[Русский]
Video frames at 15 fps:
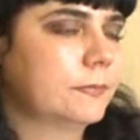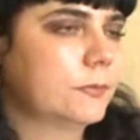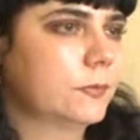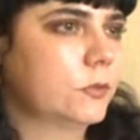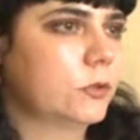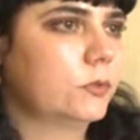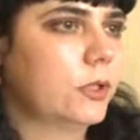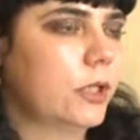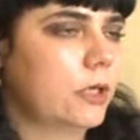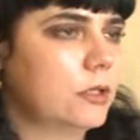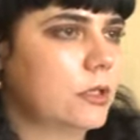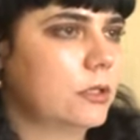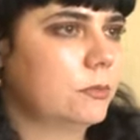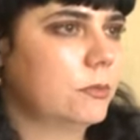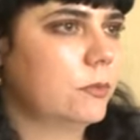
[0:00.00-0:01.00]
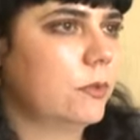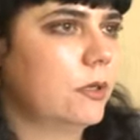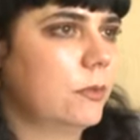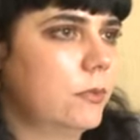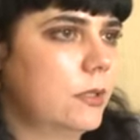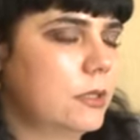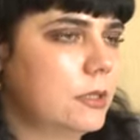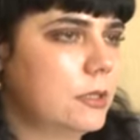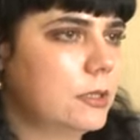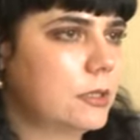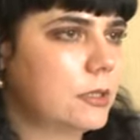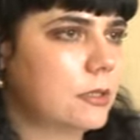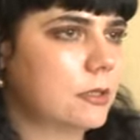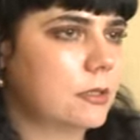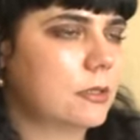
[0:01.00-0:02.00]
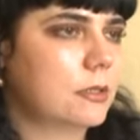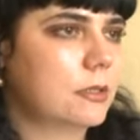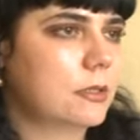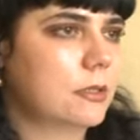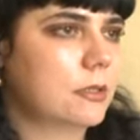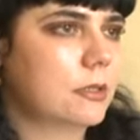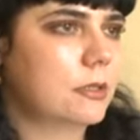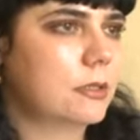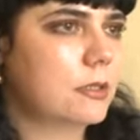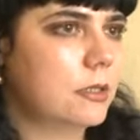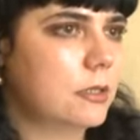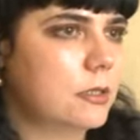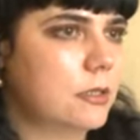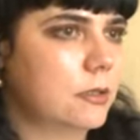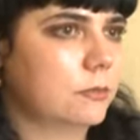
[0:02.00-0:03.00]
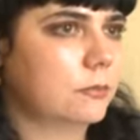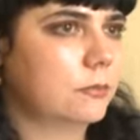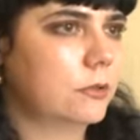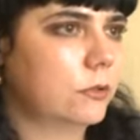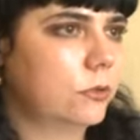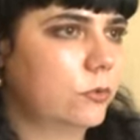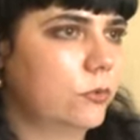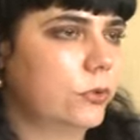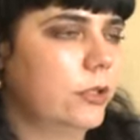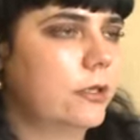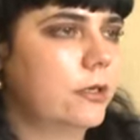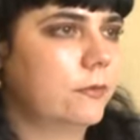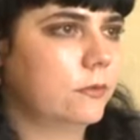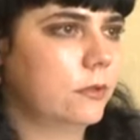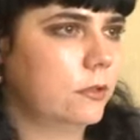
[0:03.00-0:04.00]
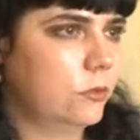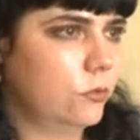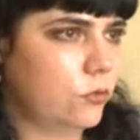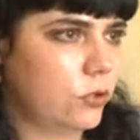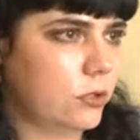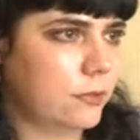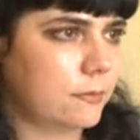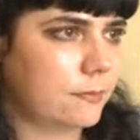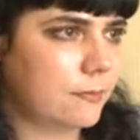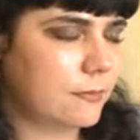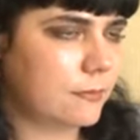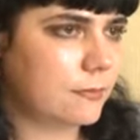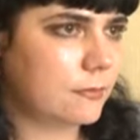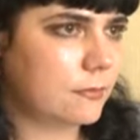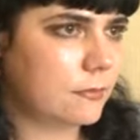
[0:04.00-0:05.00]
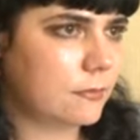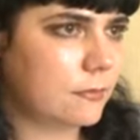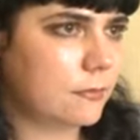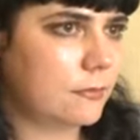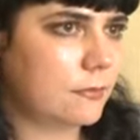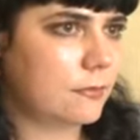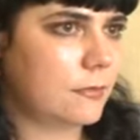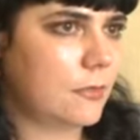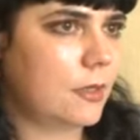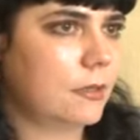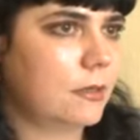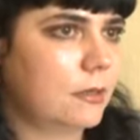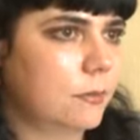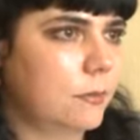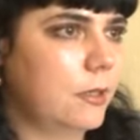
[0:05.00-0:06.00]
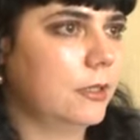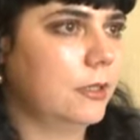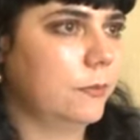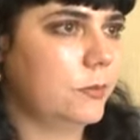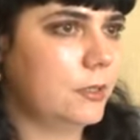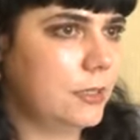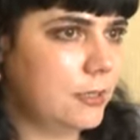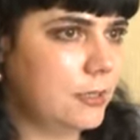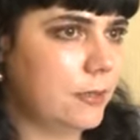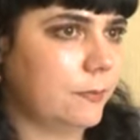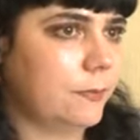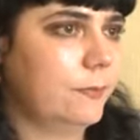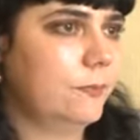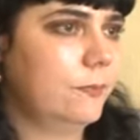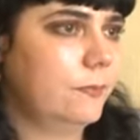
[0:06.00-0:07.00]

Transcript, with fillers: Ну, вот я хотела бы обратиться к зрителям, кто неравнодушен к больным детям,